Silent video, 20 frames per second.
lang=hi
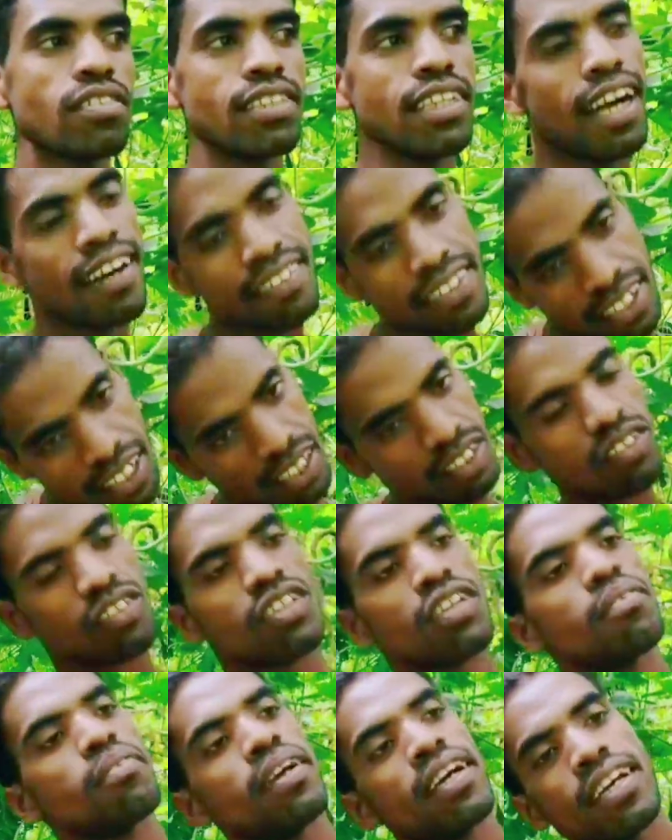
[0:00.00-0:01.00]
तो सुझाव देहत हूँ
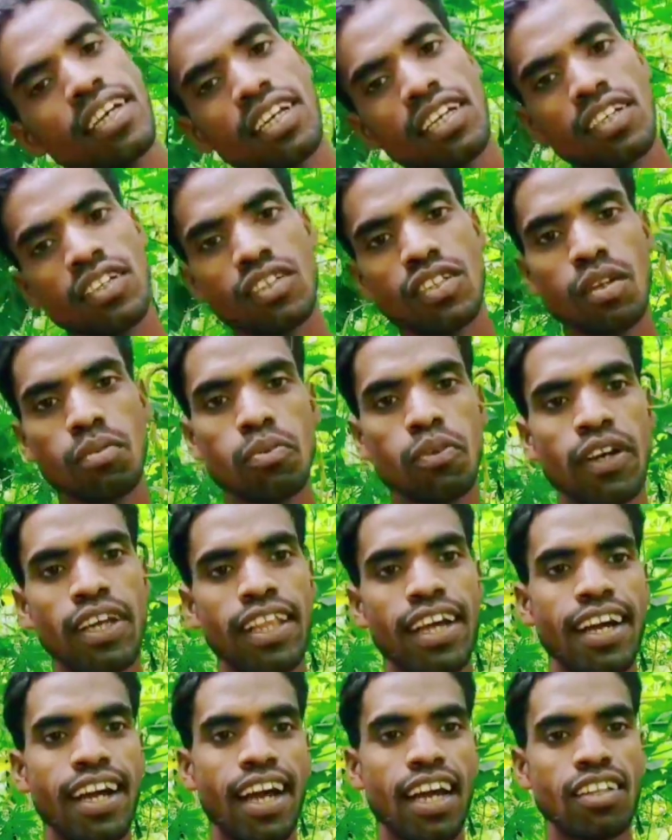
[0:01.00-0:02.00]
कि भाई सब कोई
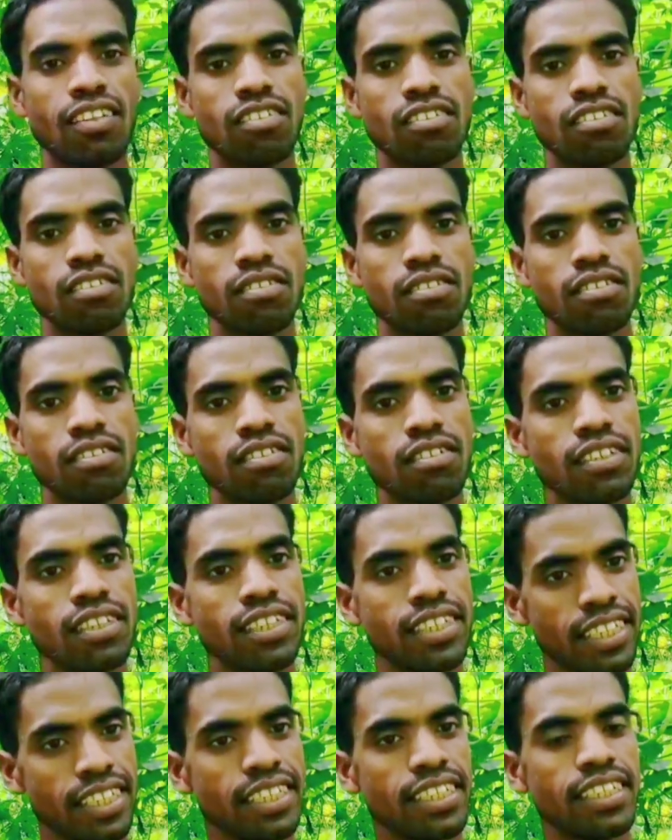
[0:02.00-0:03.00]
लगाए तो
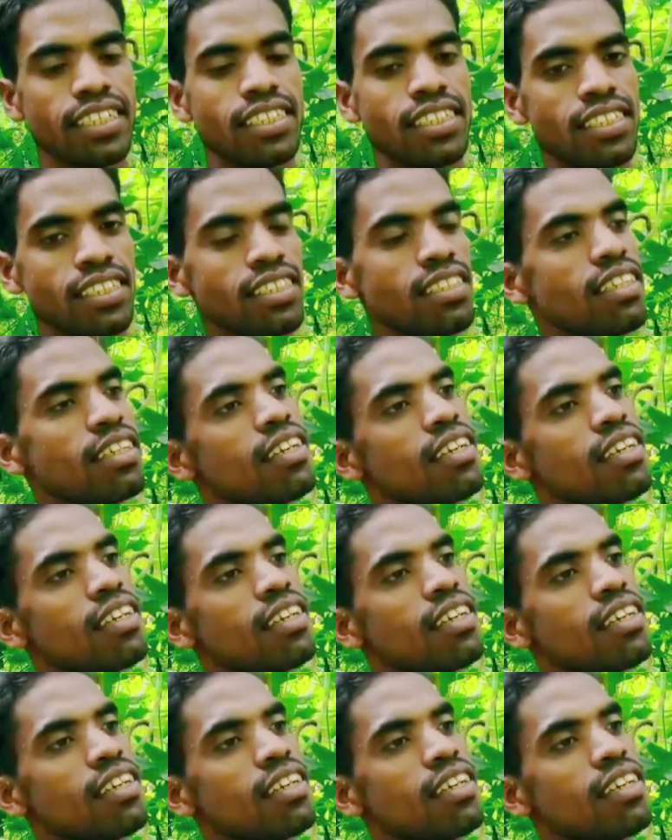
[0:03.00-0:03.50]
ठीक रहती